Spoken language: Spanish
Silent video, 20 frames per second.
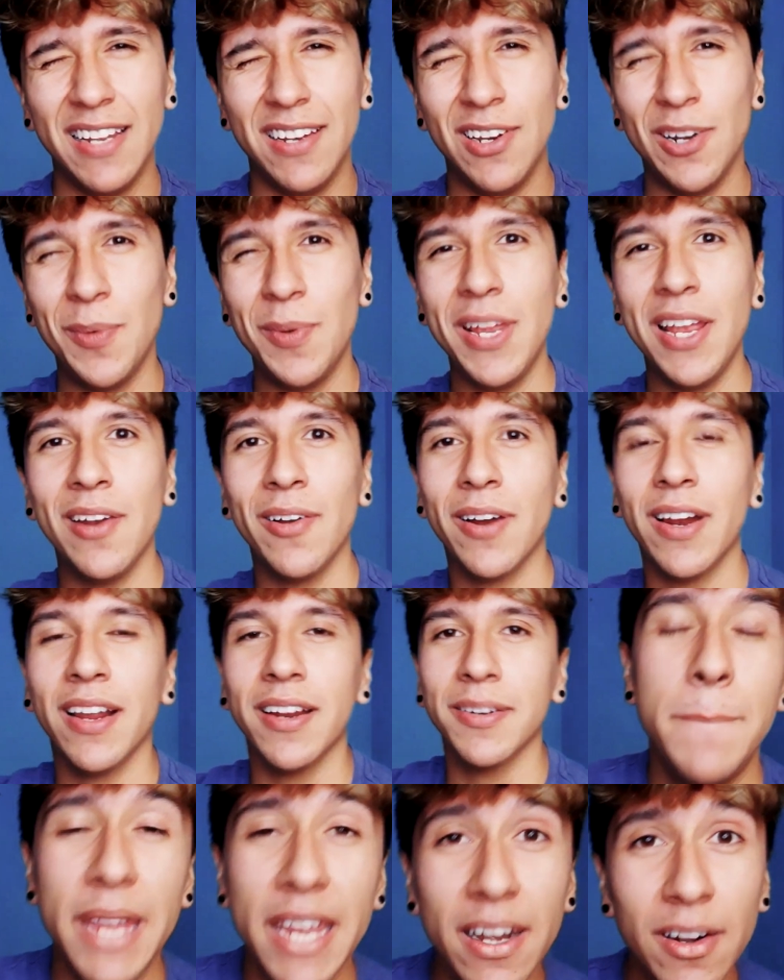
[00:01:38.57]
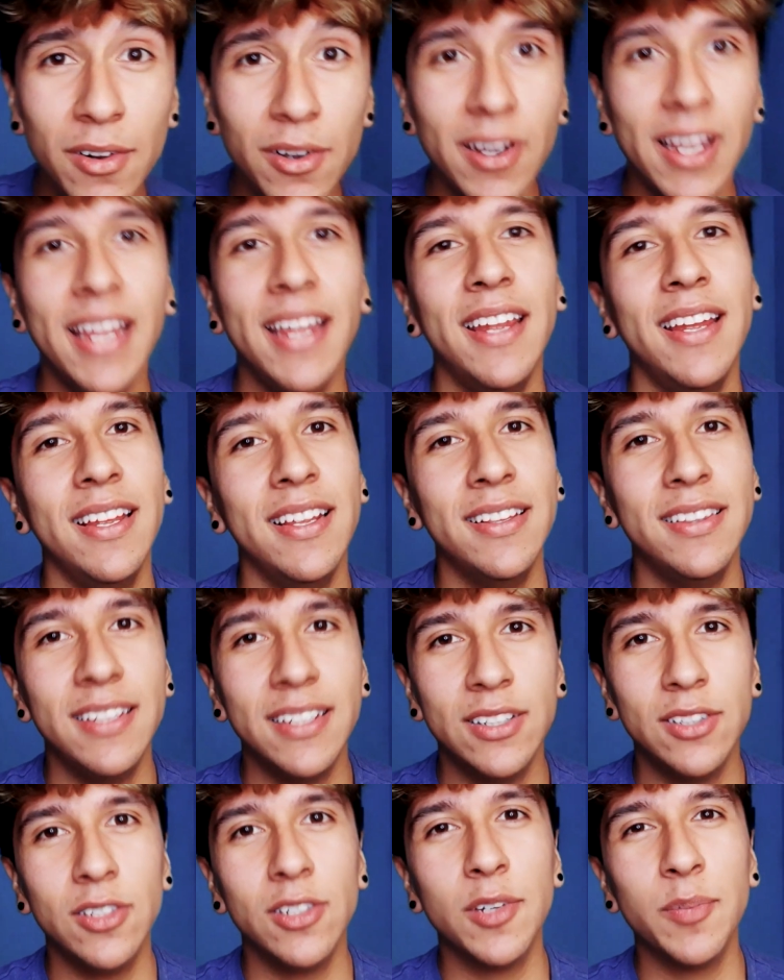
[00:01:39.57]
lo voy a lograr. Pero en
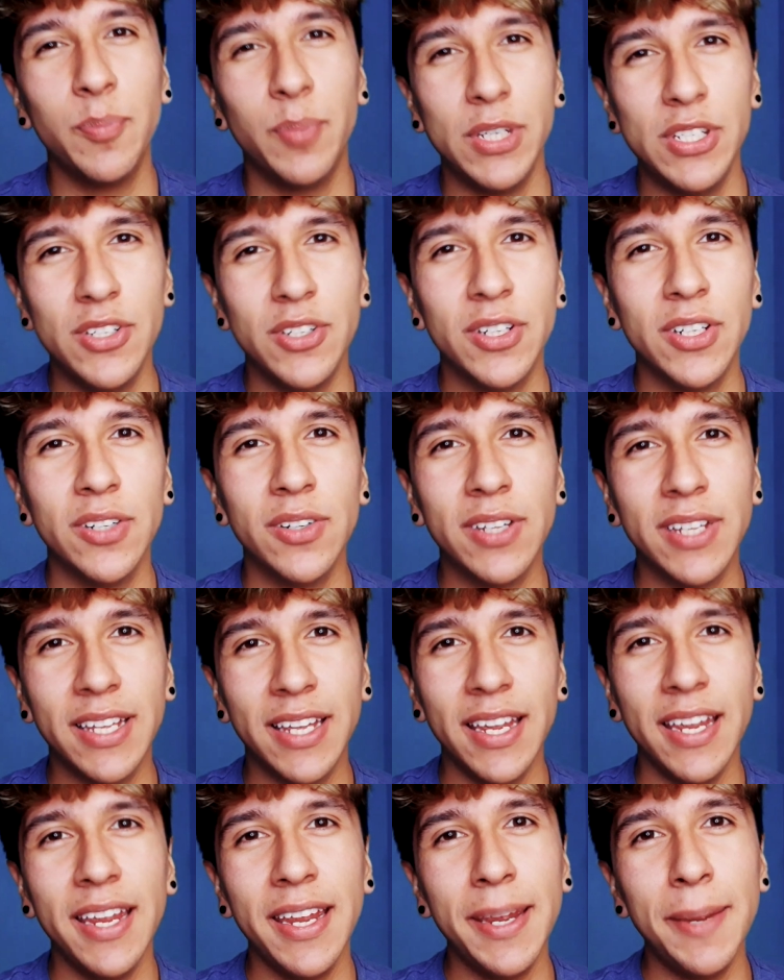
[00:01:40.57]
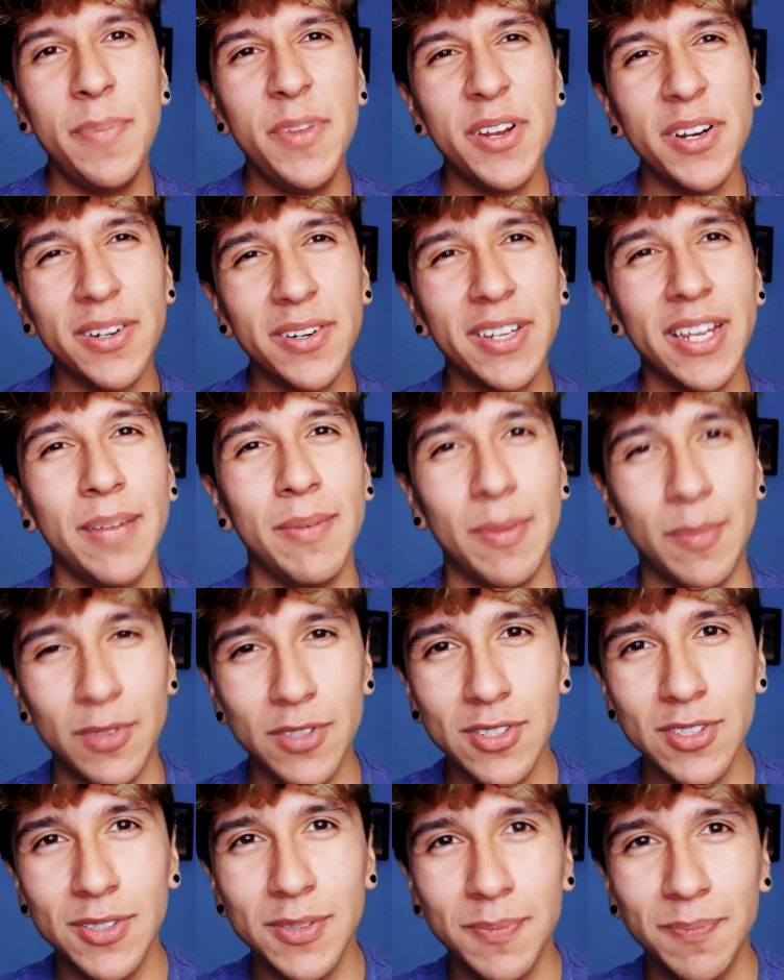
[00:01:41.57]
TikTok, pues yo creo que, yo creo que ahí
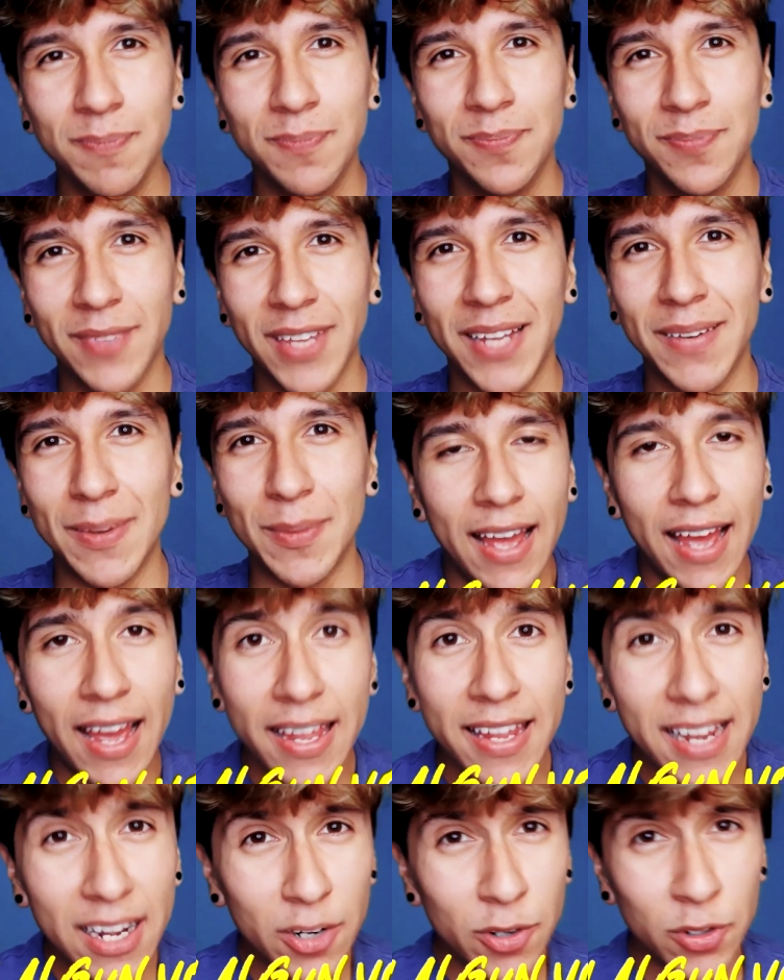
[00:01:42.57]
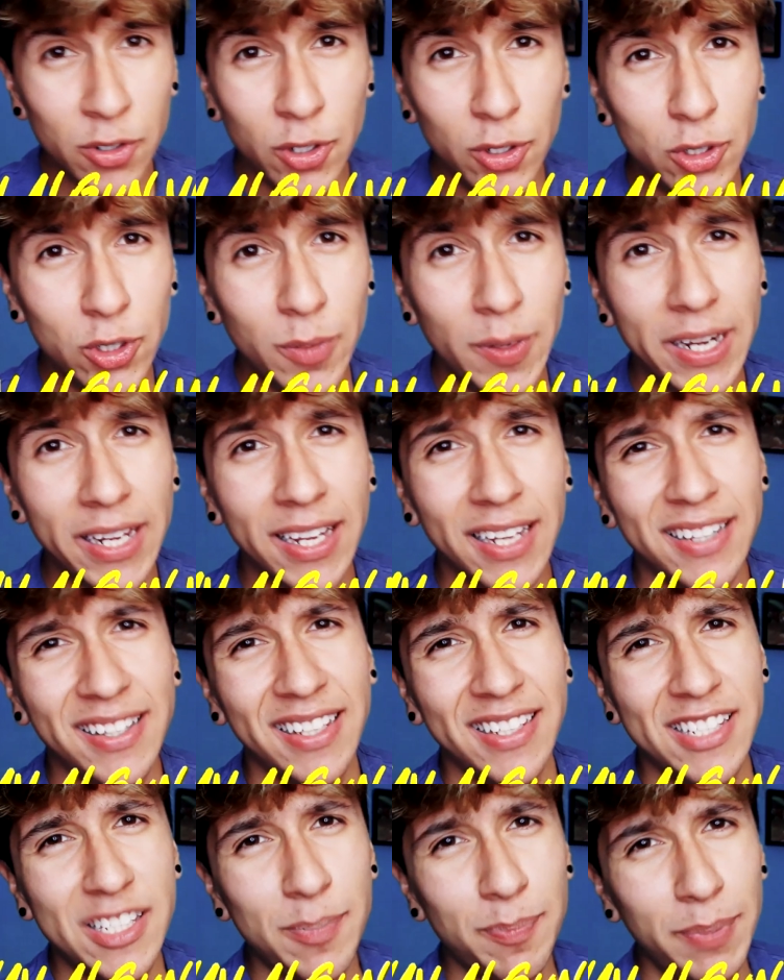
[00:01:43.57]
vamos. ahí vamos. ¿Hay algún youtuber que te
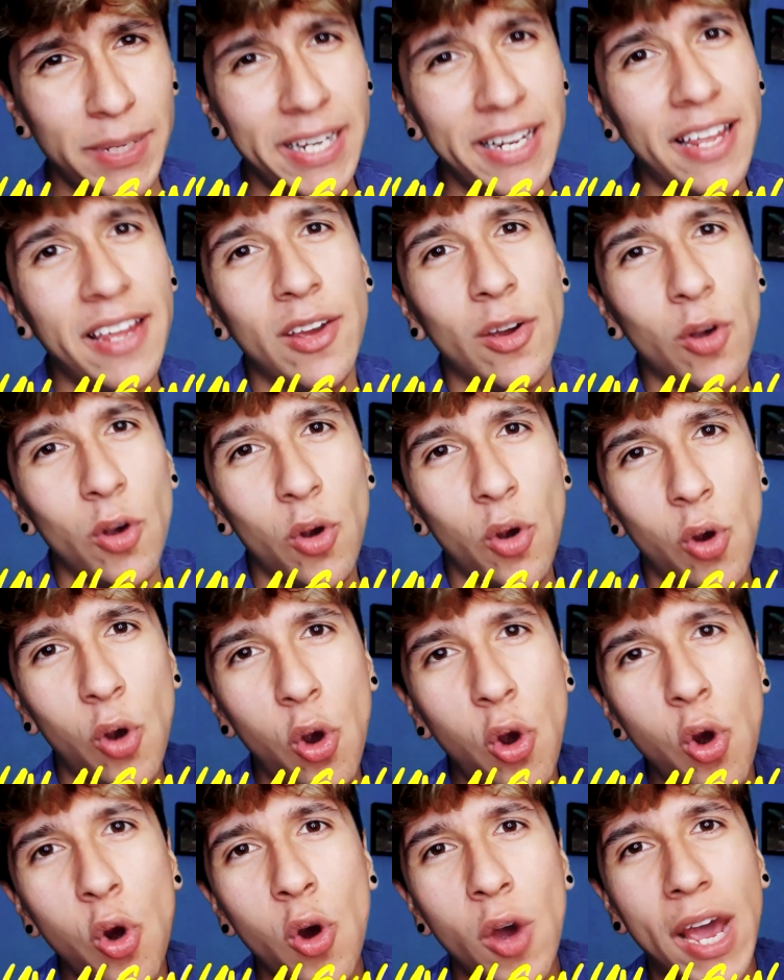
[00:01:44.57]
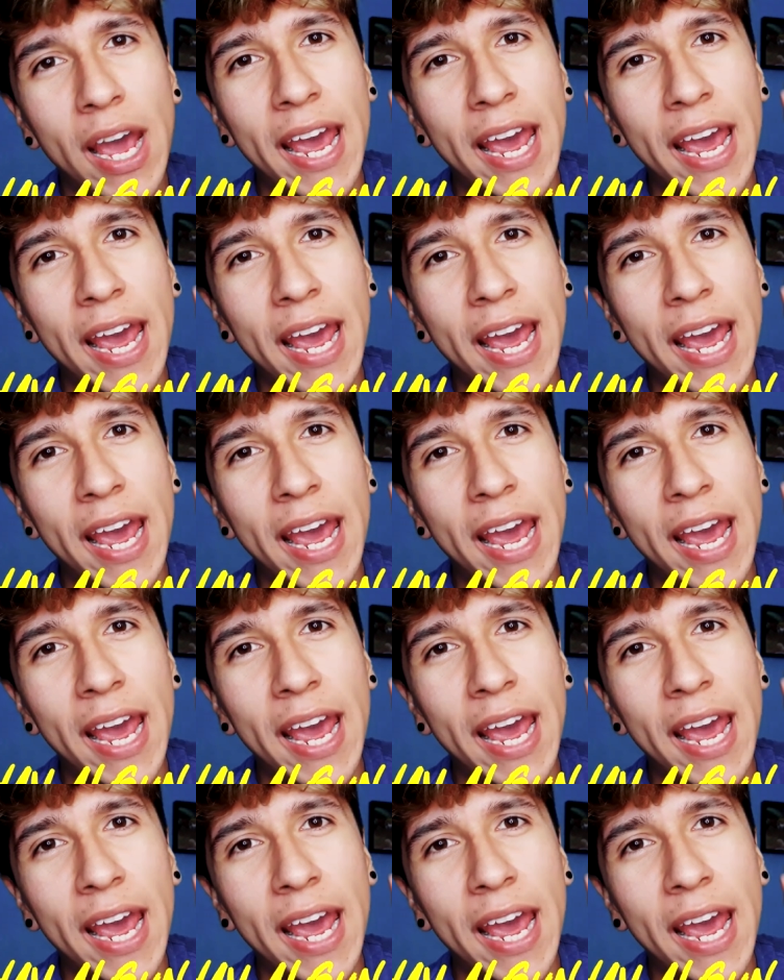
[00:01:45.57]
inspire o